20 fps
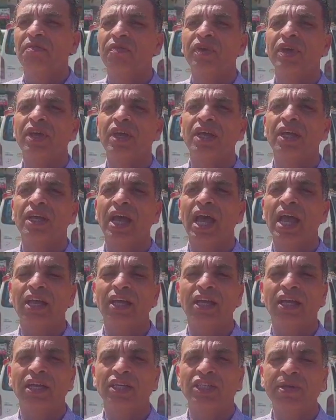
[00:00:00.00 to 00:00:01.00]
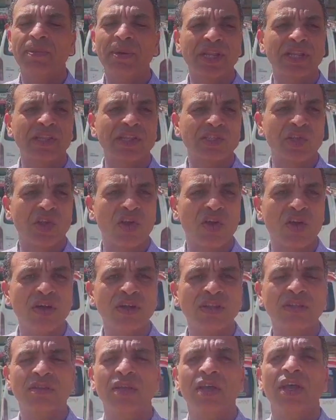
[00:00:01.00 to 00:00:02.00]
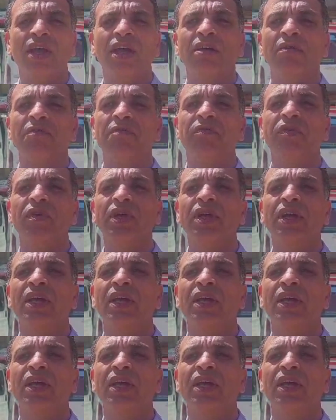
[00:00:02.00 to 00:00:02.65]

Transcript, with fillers: في آه، شبكه الاتصالات في